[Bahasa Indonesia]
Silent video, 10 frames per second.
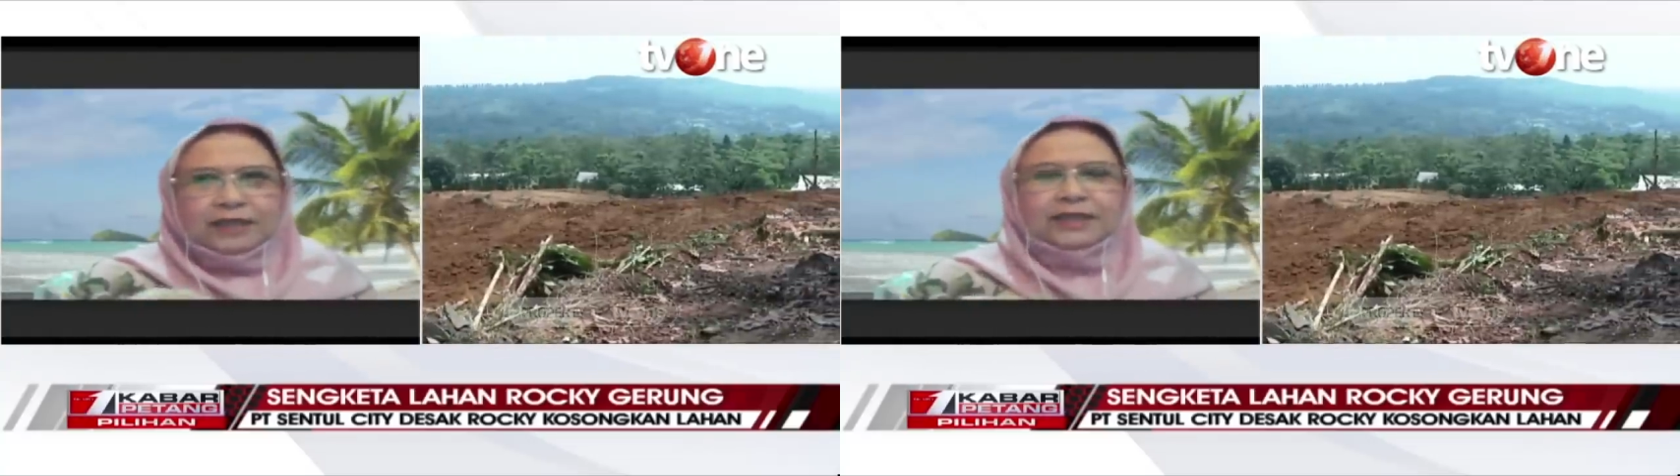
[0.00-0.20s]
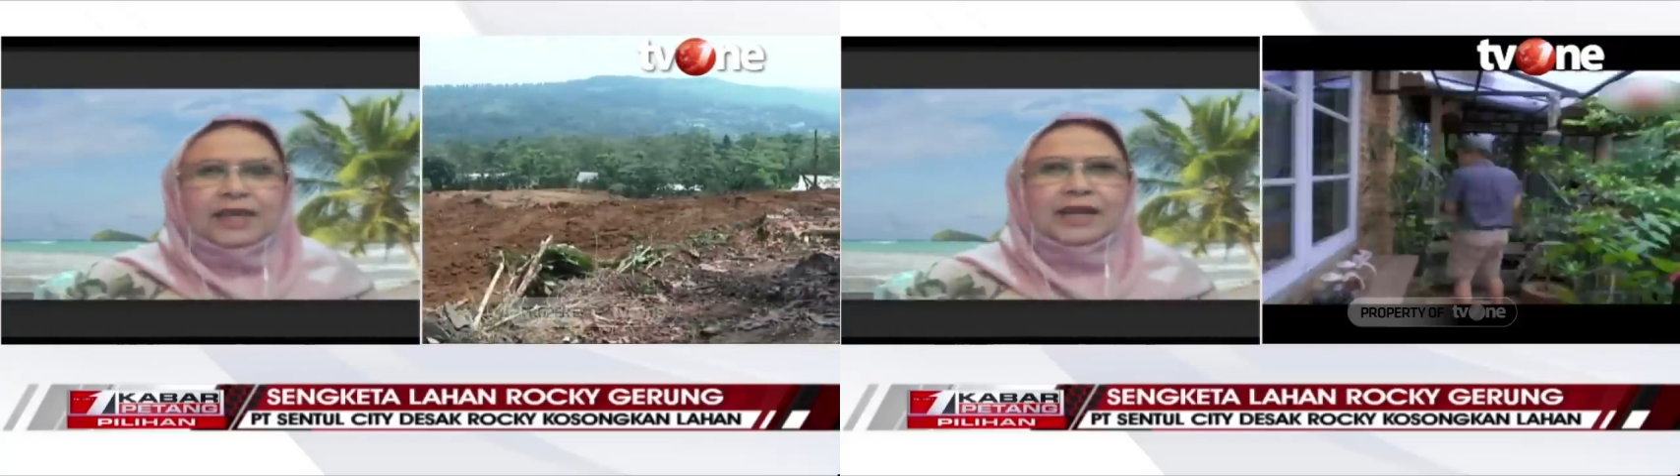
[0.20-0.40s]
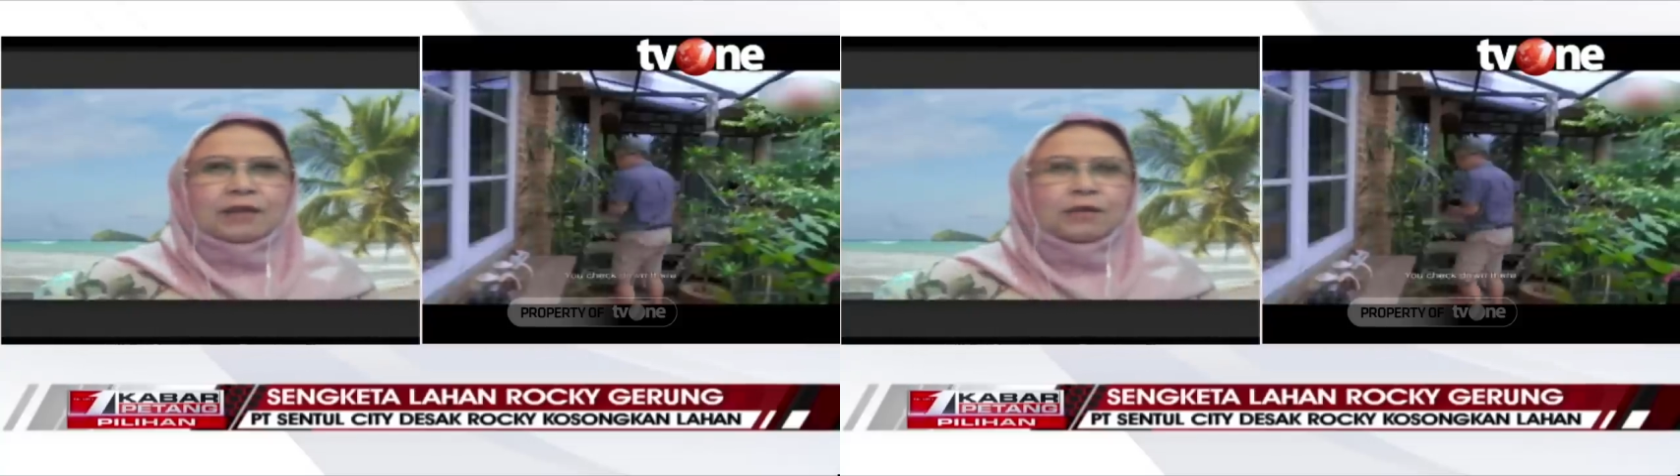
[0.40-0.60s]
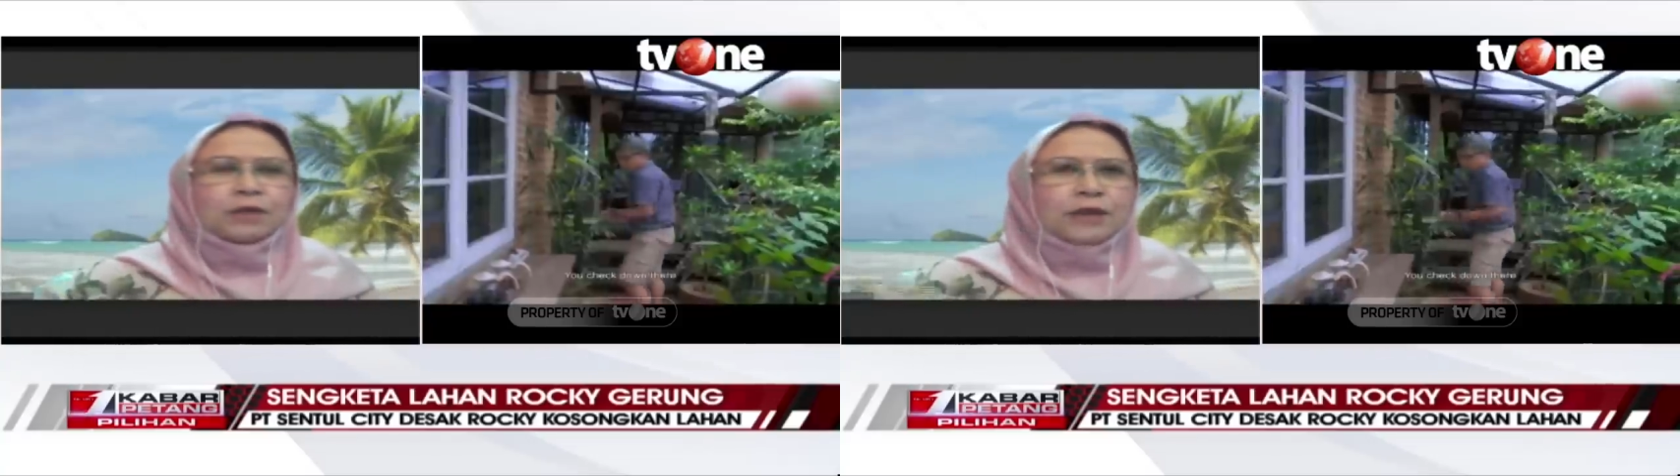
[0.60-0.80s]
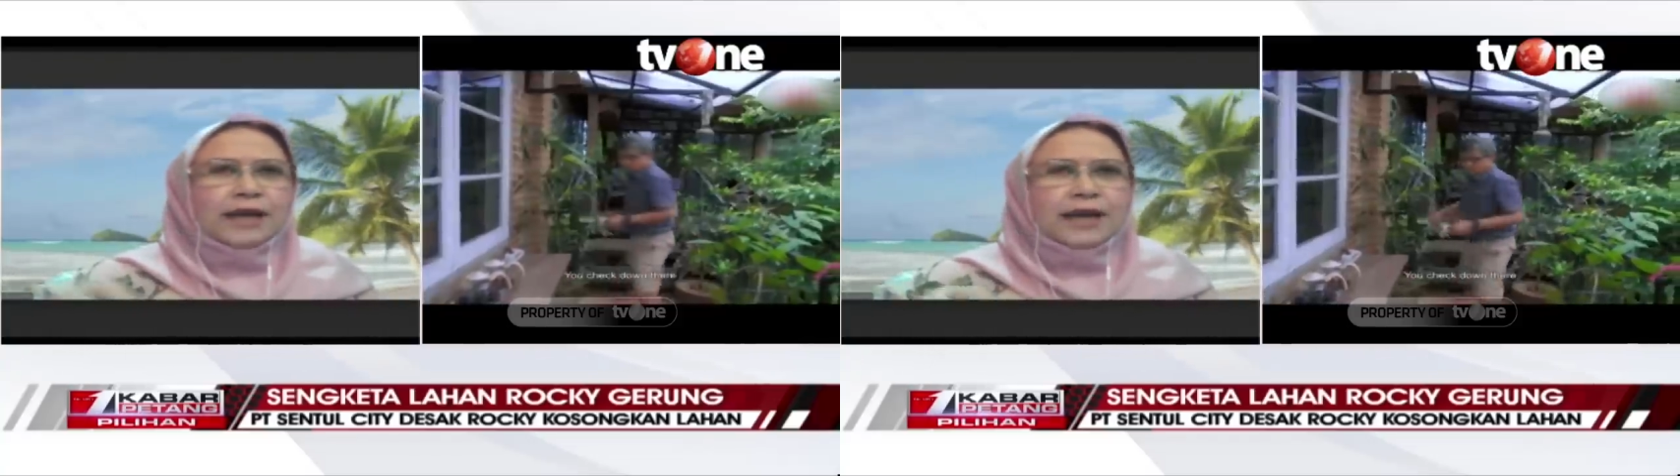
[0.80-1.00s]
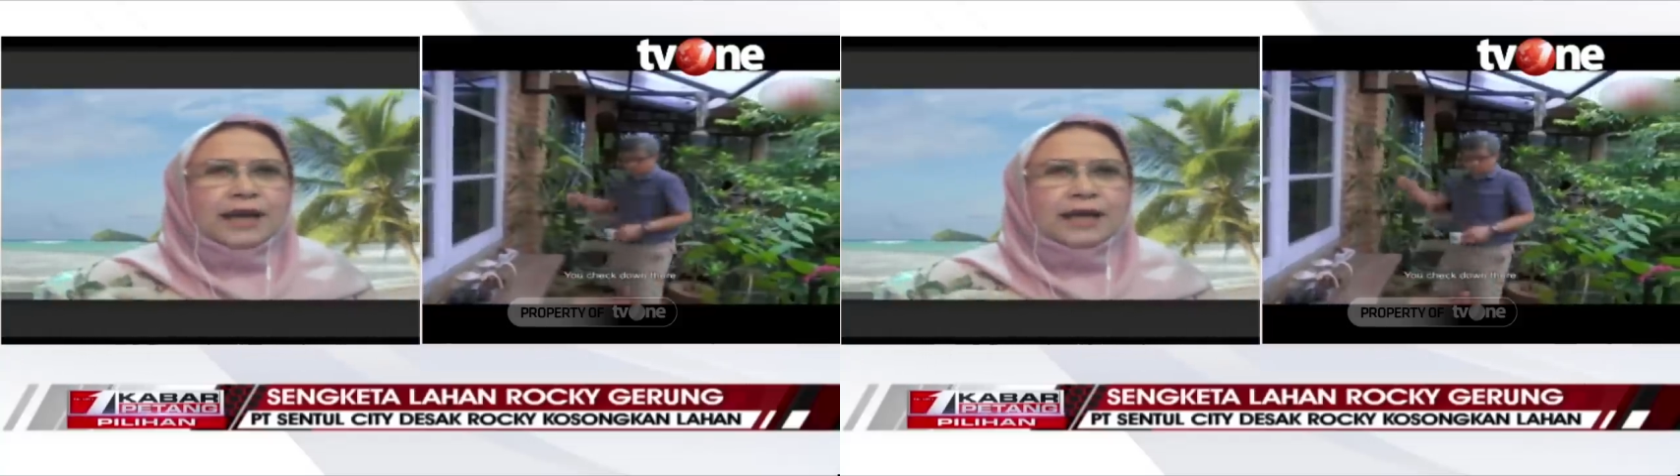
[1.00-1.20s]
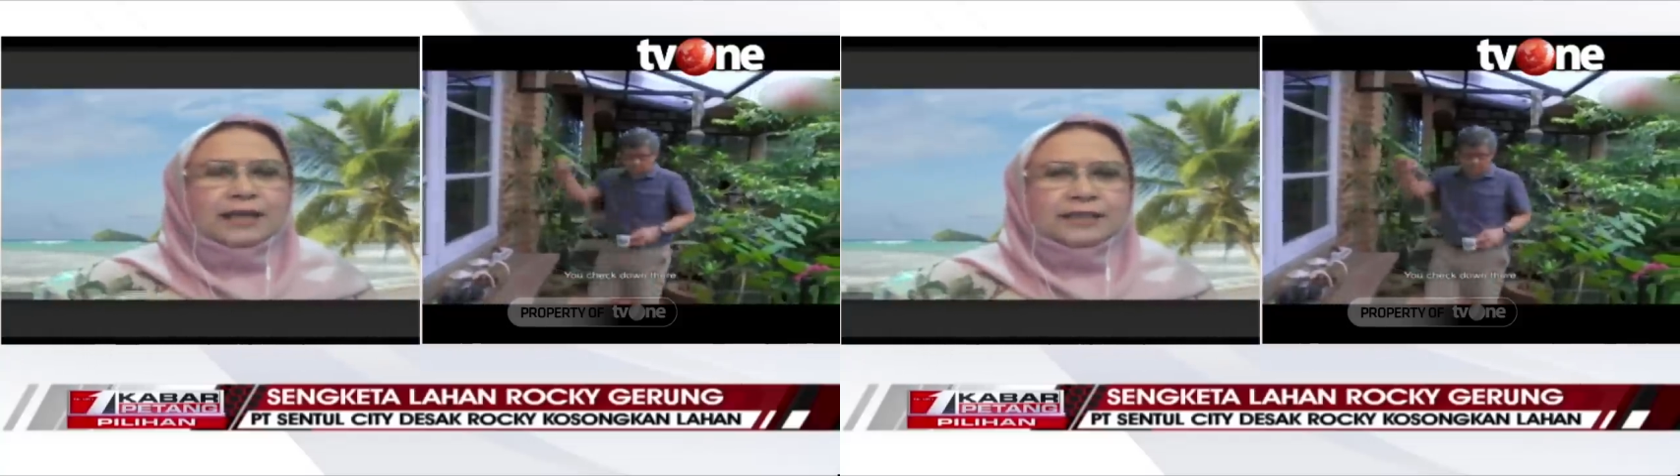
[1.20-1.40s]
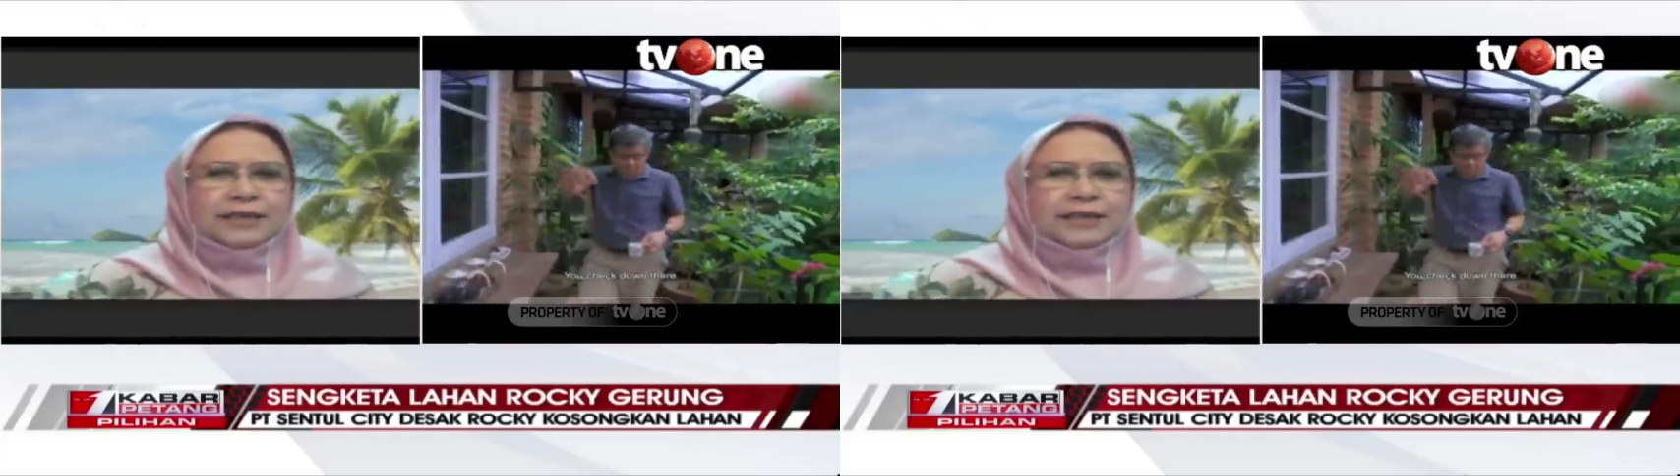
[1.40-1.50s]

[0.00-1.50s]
keterangan lurah,